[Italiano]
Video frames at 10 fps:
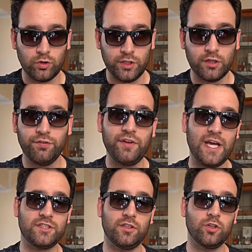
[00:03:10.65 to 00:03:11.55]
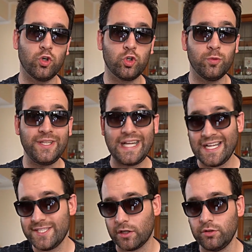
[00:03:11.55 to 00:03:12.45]
con il GoFest, in
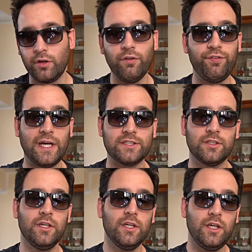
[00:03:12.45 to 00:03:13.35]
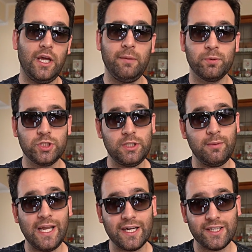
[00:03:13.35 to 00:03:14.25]
concomitanza con il GoFest e
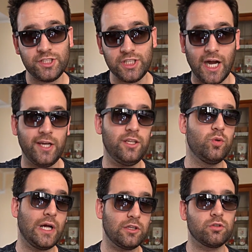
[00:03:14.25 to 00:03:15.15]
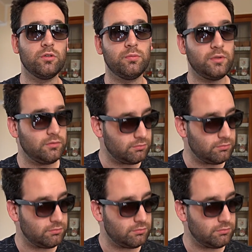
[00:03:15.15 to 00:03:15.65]
possibile anche Shiny, un altro